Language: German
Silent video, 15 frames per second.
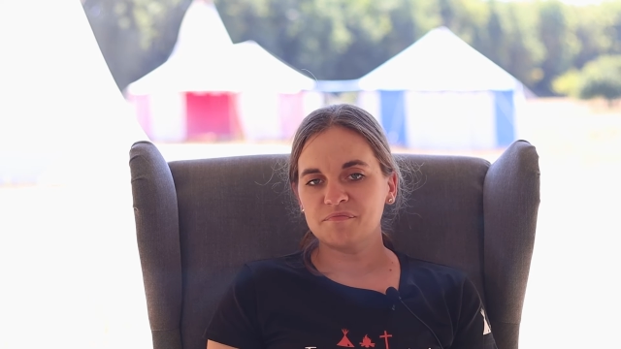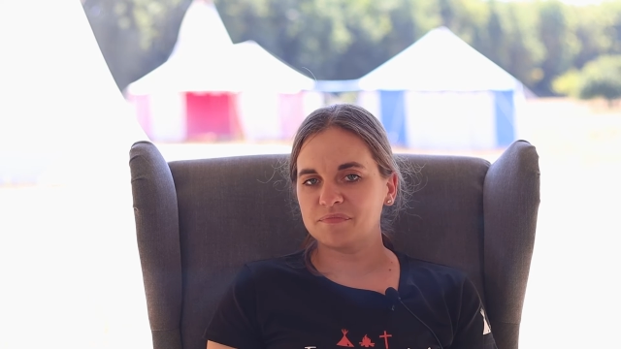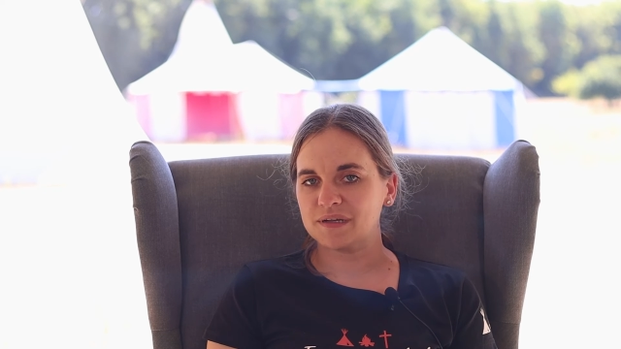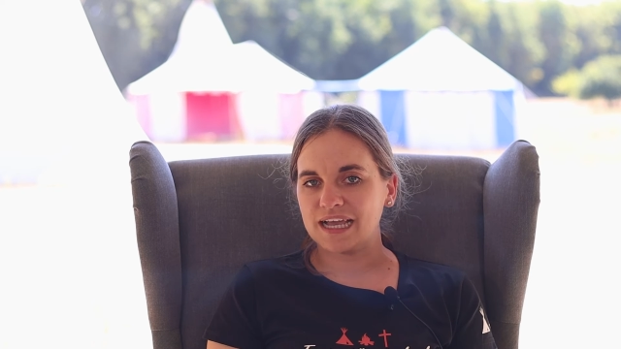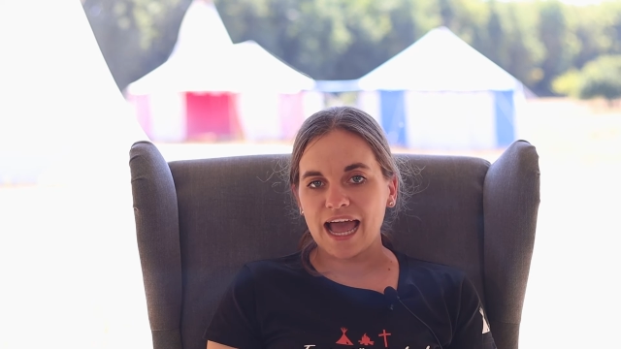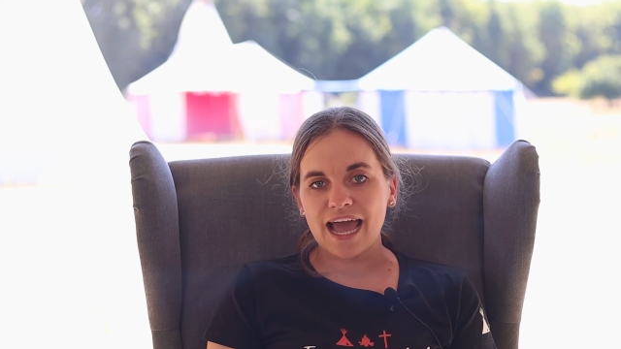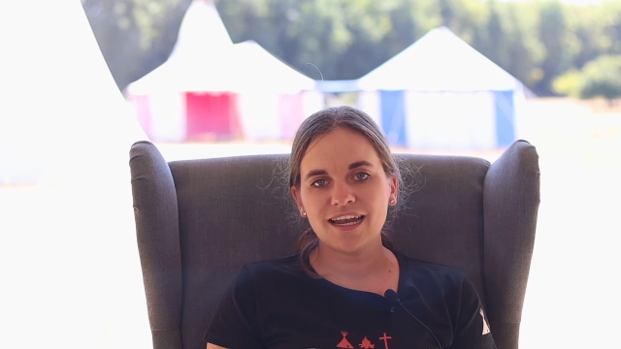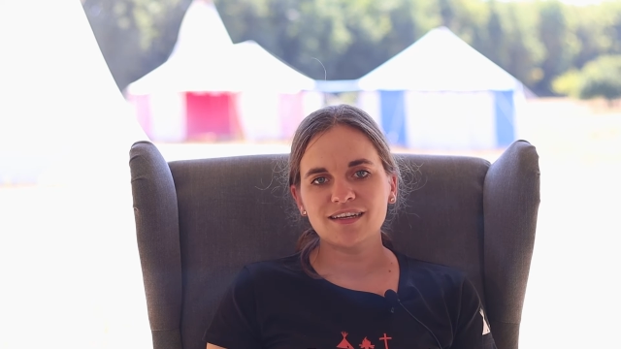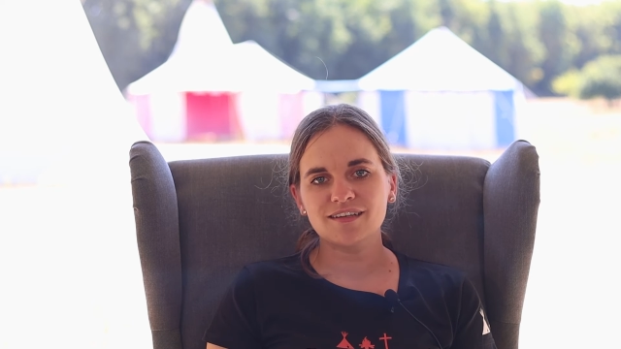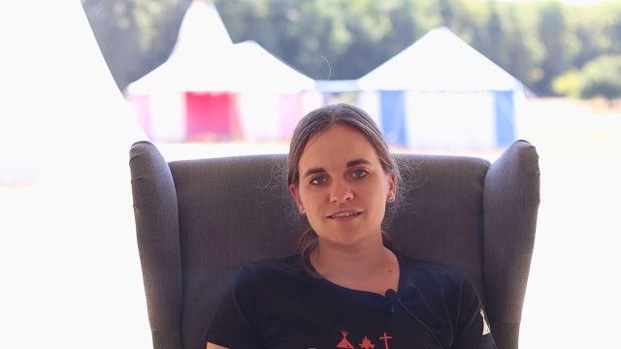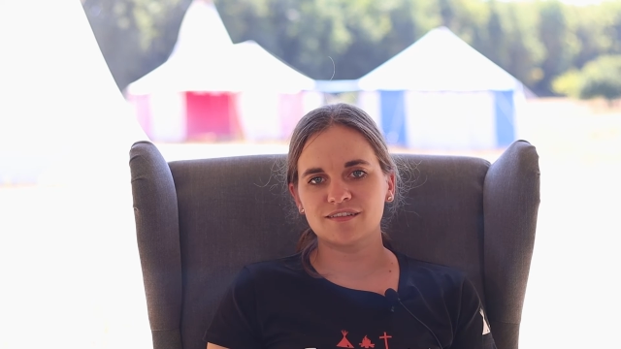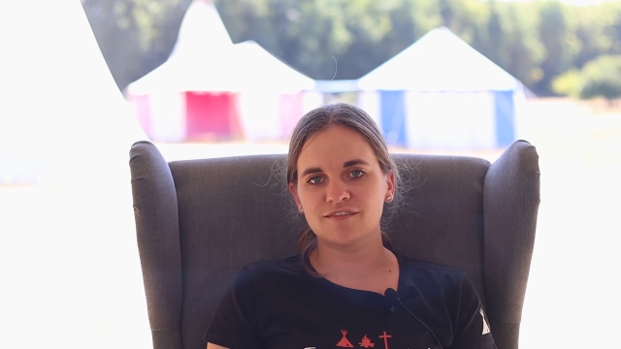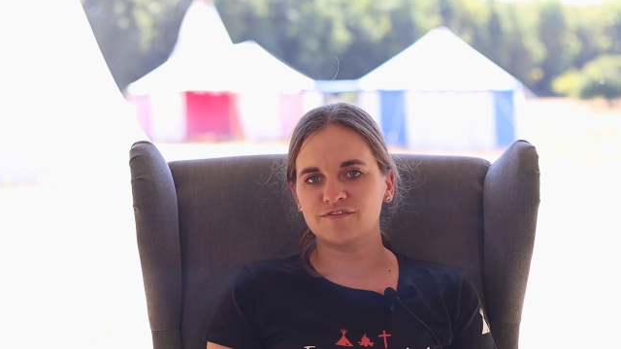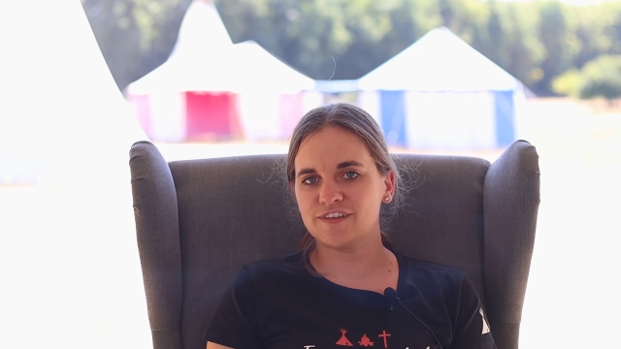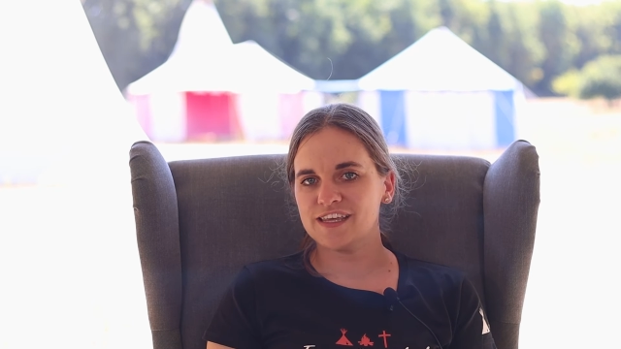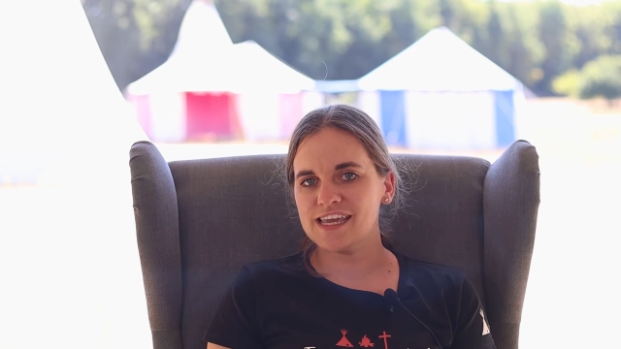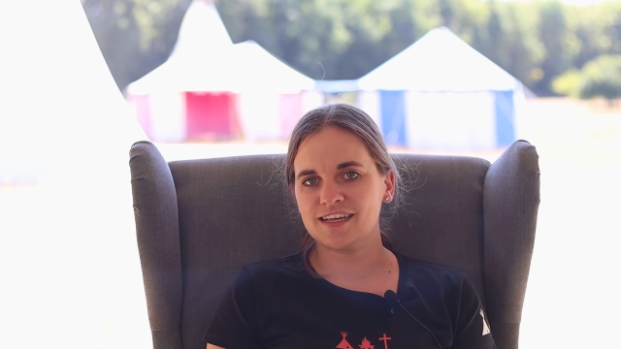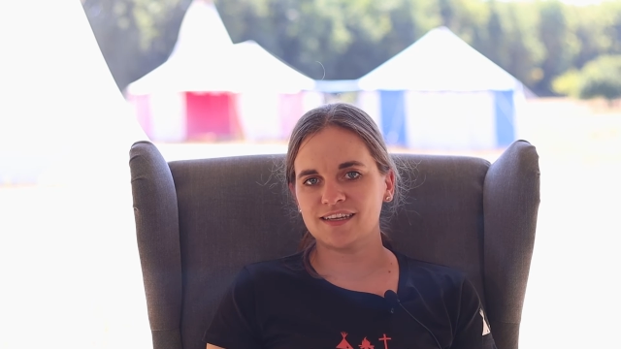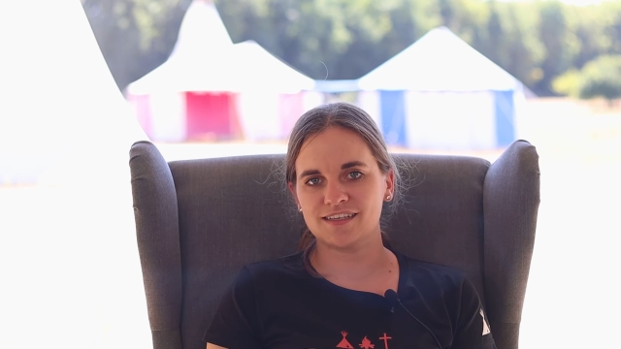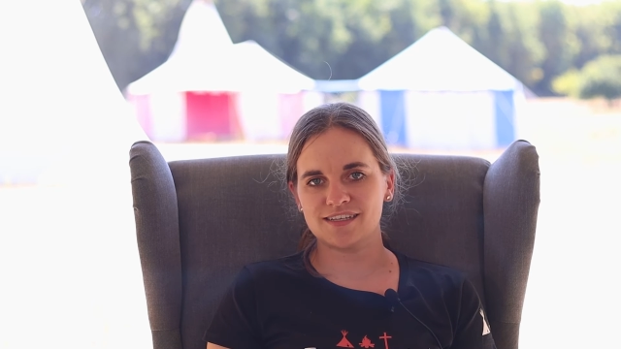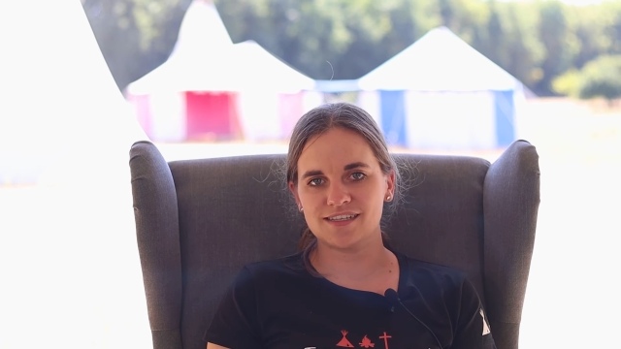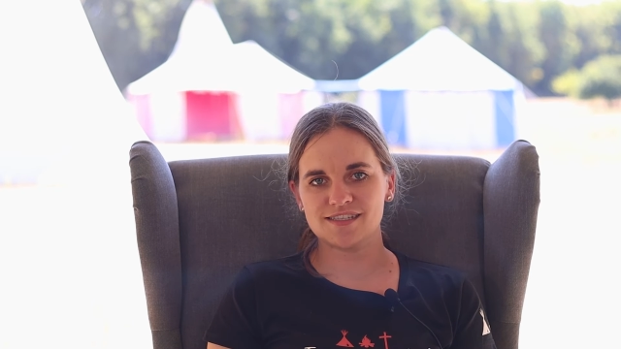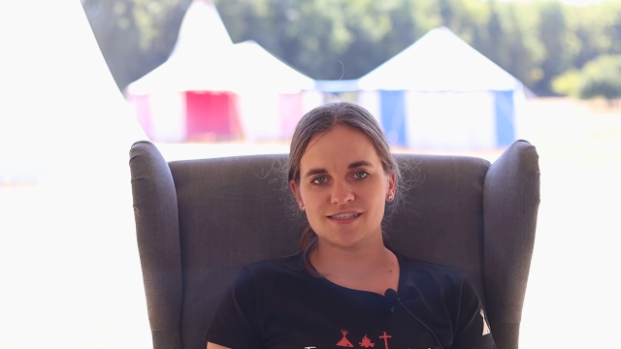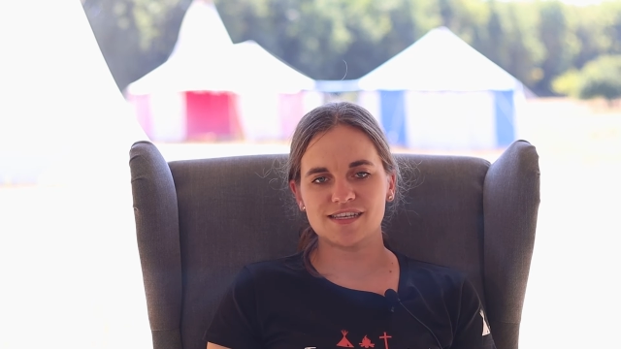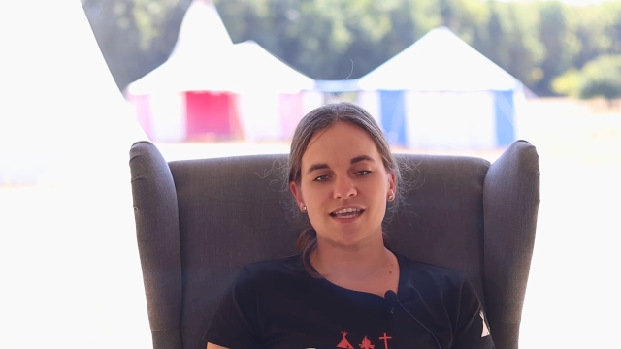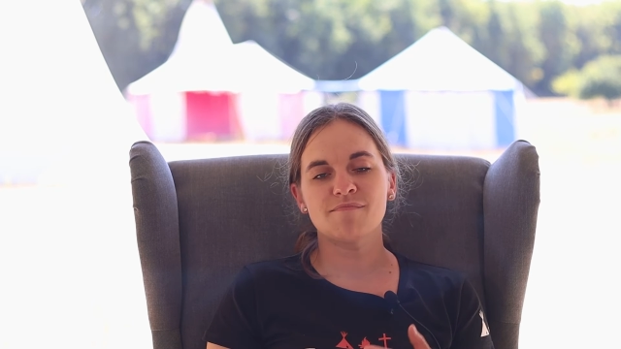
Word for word: bekannten Wegen ist,